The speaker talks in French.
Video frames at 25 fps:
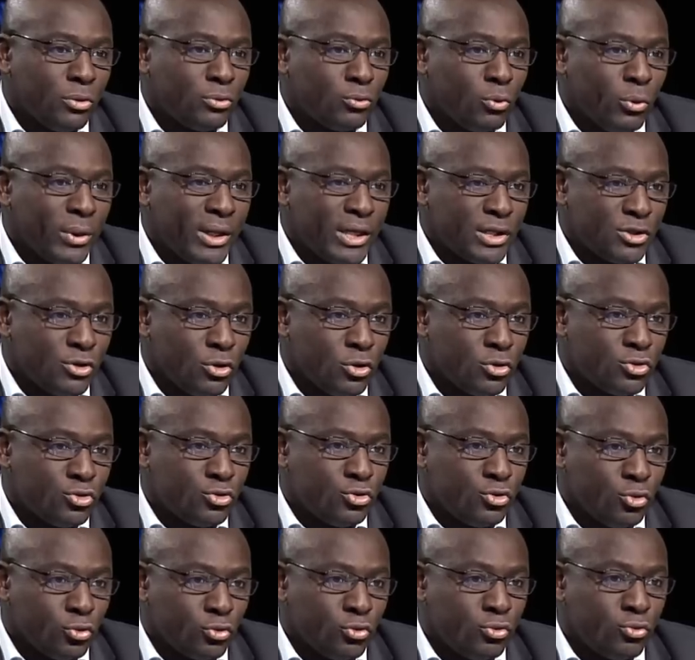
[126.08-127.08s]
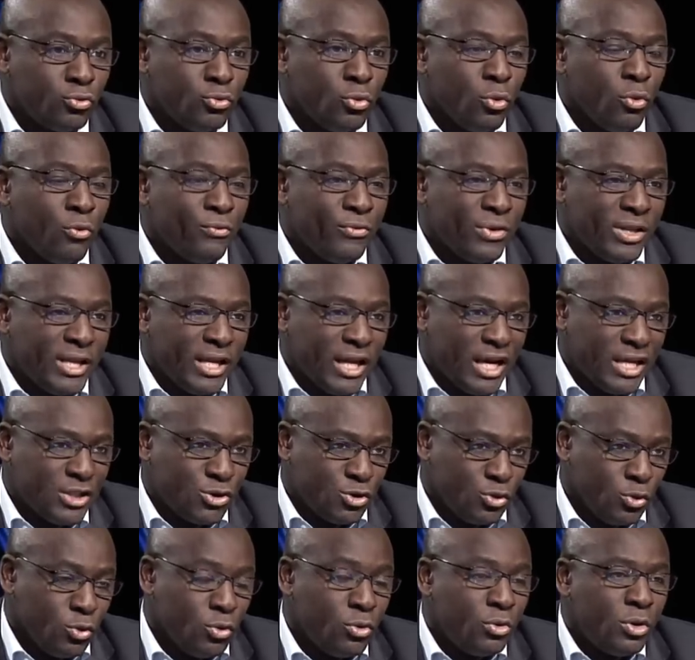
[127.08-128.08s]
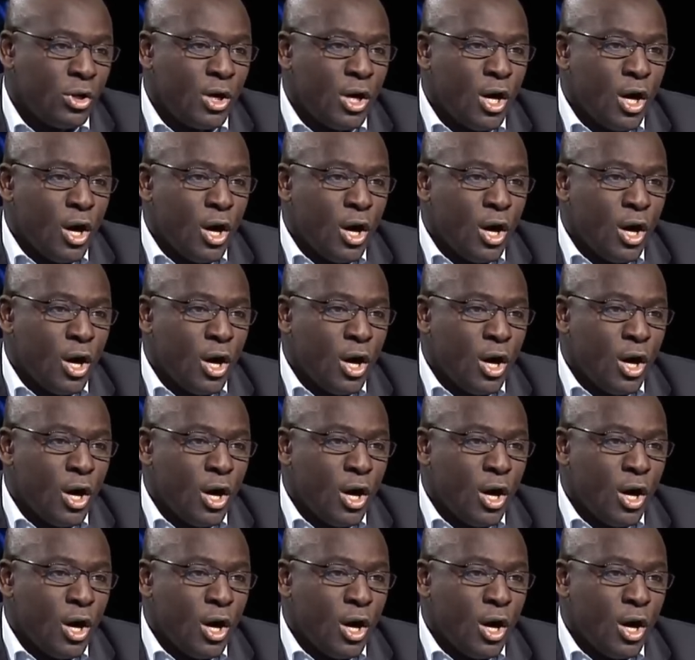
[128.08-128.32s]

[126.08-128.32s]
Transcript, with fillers: notre connaissance, surtout aux fédérations,